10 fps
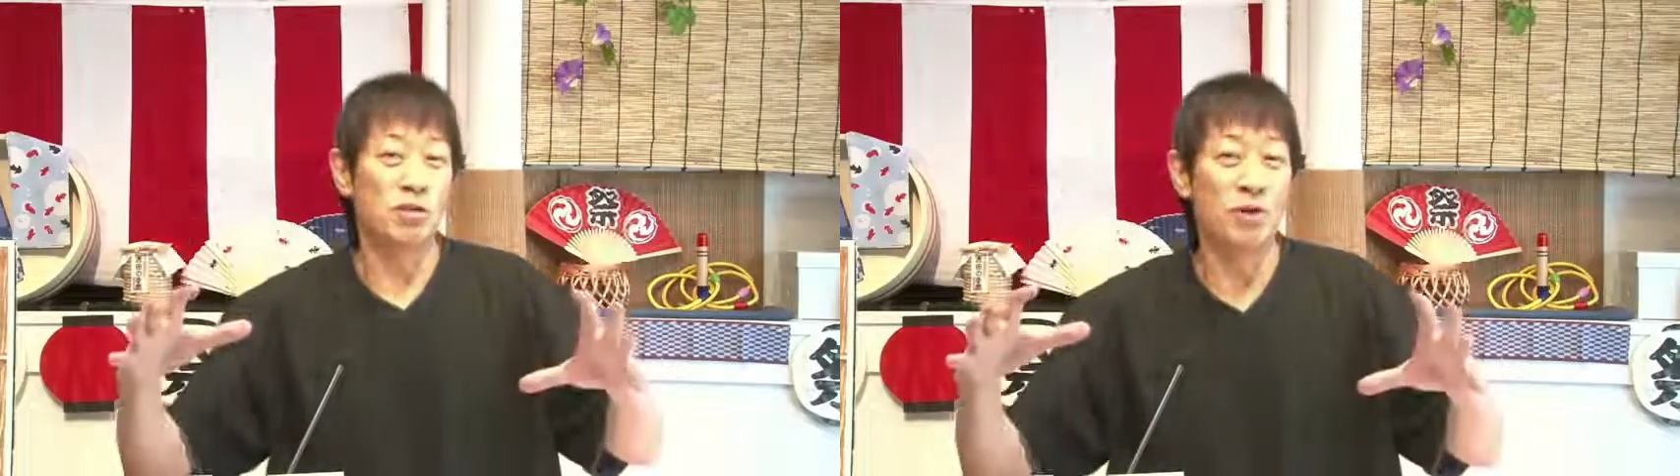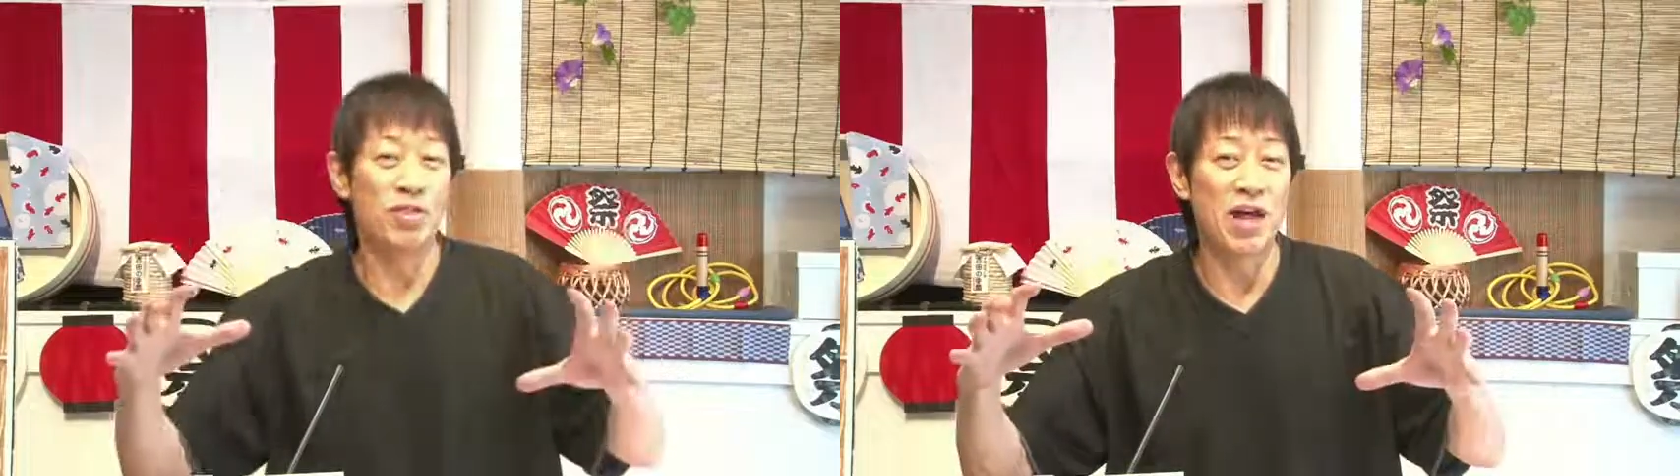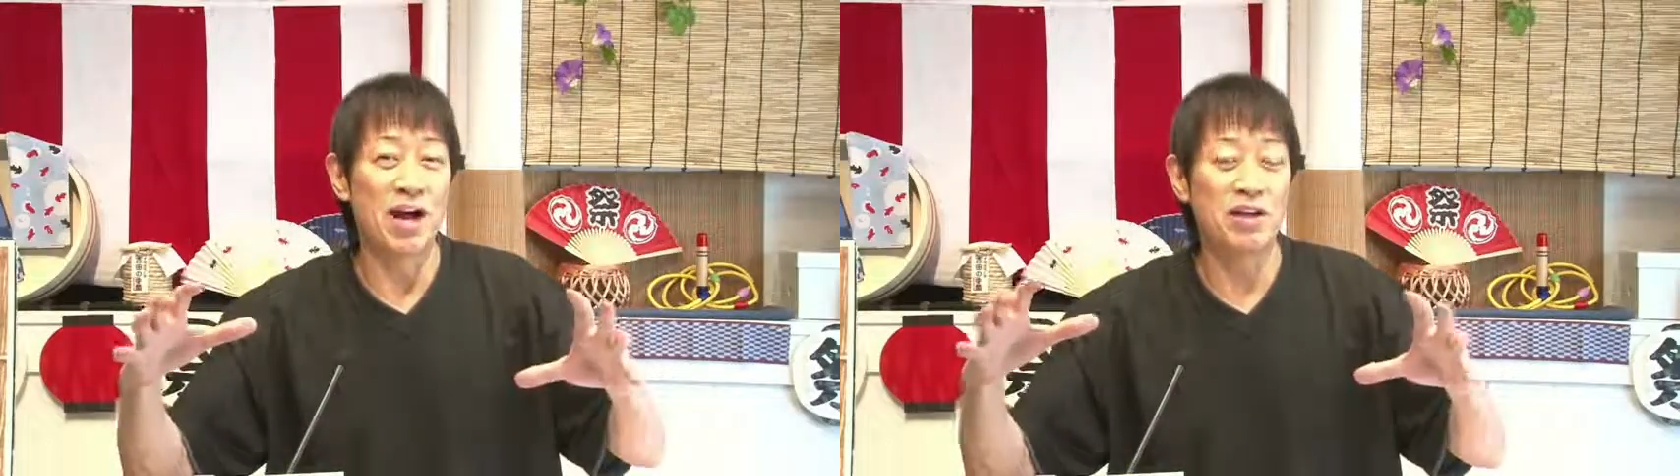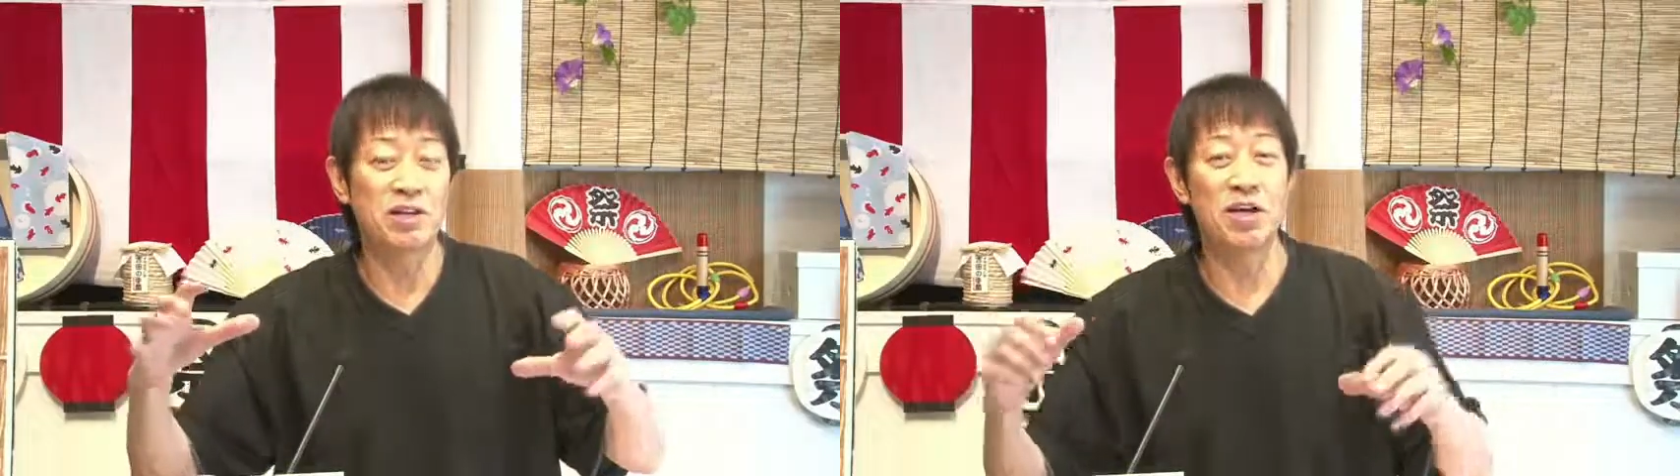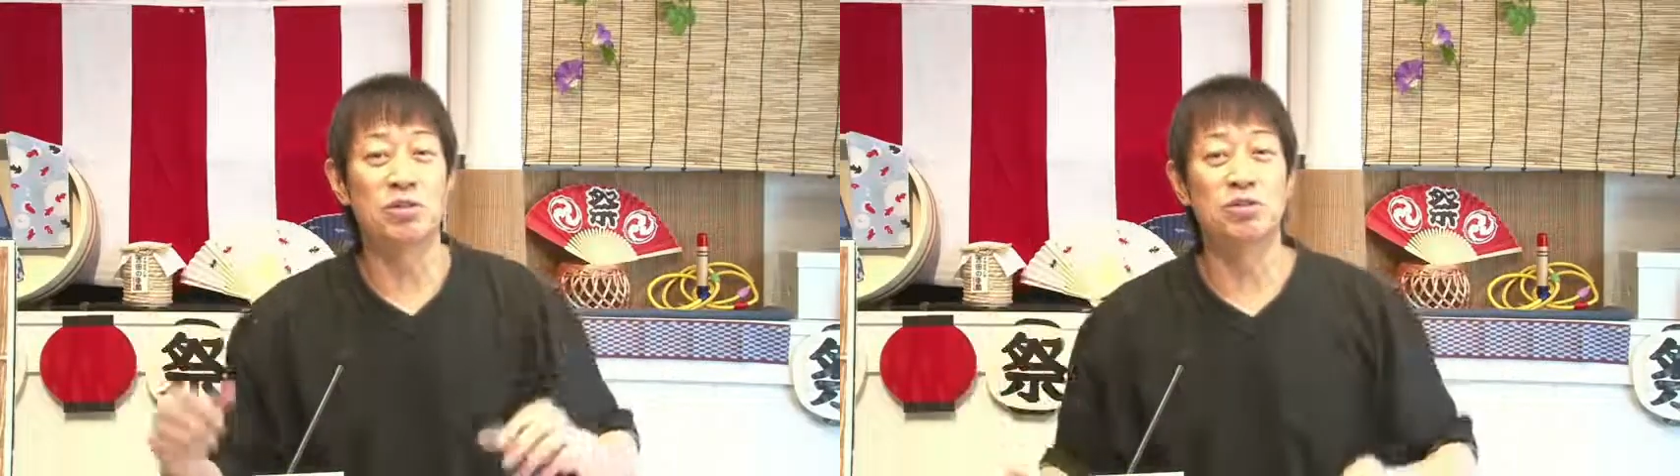は南
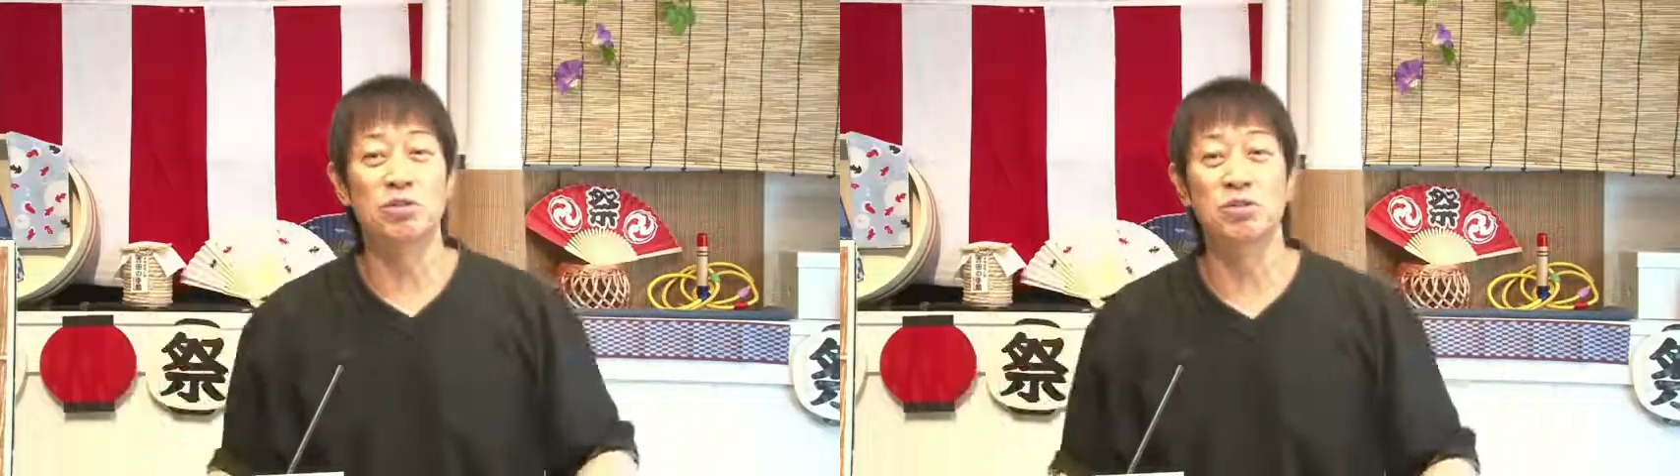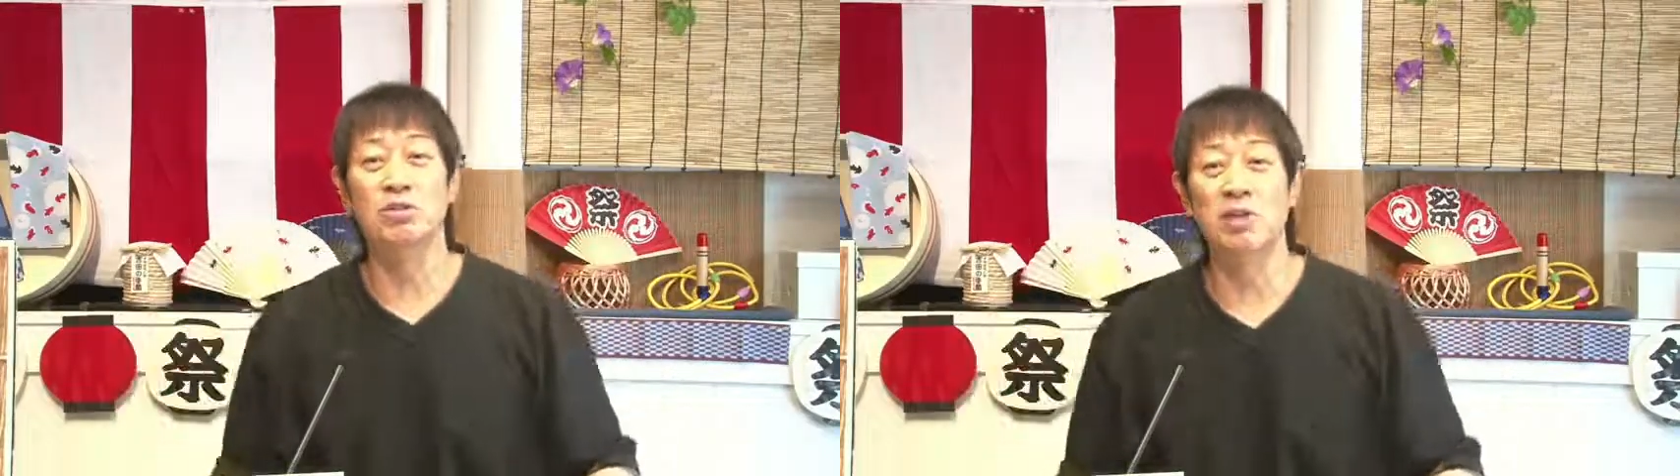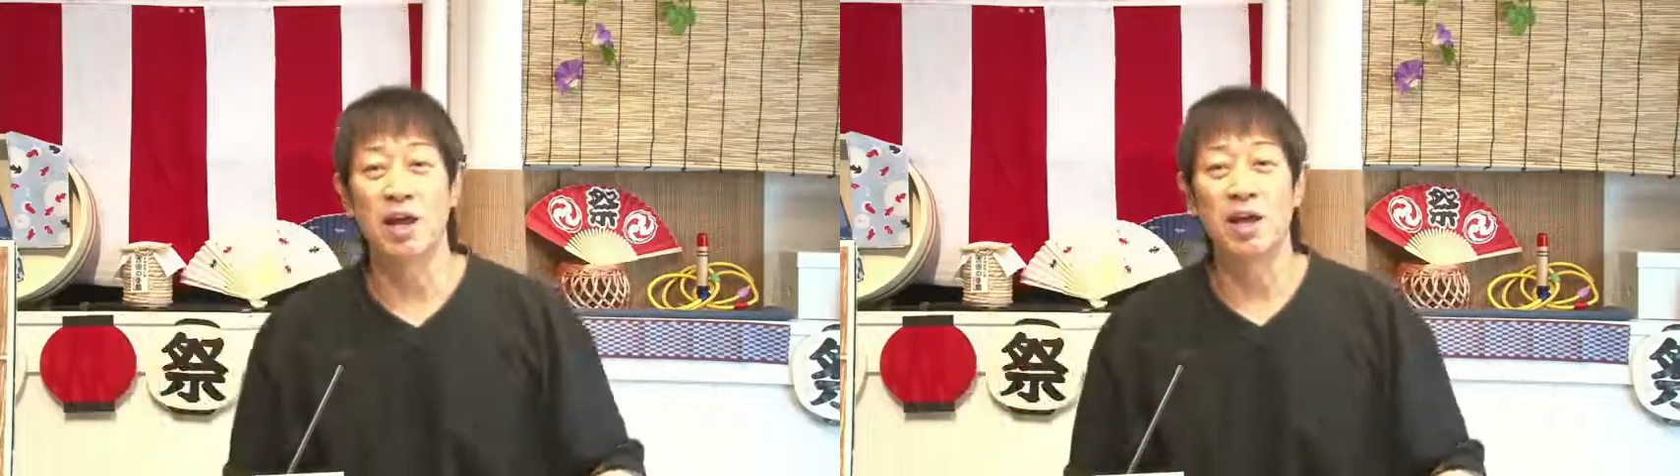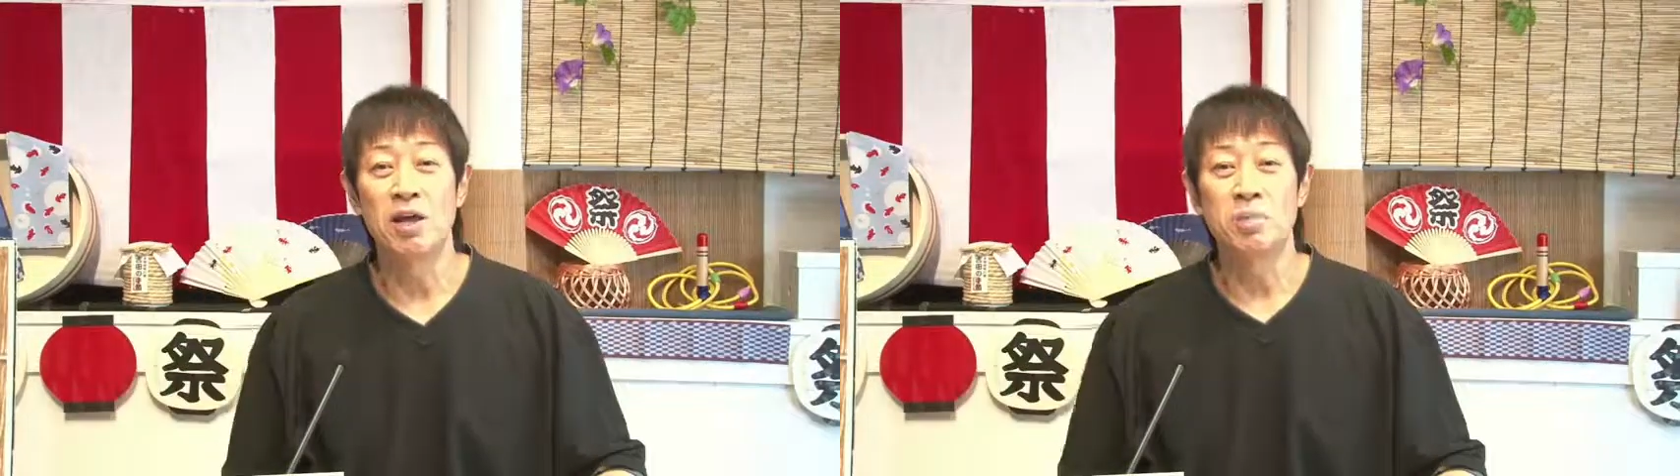県といって